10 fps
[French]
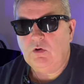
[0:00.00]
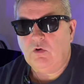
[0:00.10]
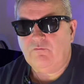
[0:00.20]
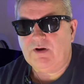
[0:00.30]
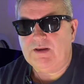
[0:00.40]

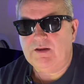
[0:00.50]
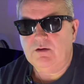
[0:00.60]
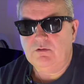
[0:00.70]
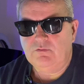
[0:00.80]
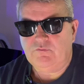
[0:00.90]
On va aller
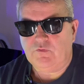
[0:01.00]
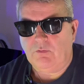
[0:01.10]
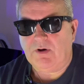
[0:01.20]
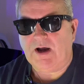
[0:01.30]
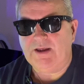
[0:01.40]
sur
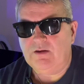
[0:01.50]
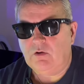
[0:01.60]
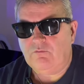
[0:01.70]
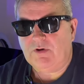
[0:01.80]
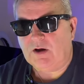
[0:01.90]
Braille.
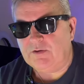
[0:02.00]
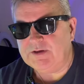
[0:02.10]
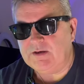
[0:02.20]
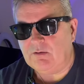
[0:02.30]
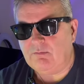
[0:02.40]
On va
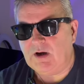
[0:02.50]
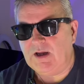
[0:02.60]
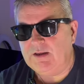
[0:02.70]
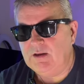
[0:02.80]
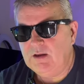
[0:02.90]
rentrer dans
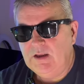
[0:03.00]
Braille.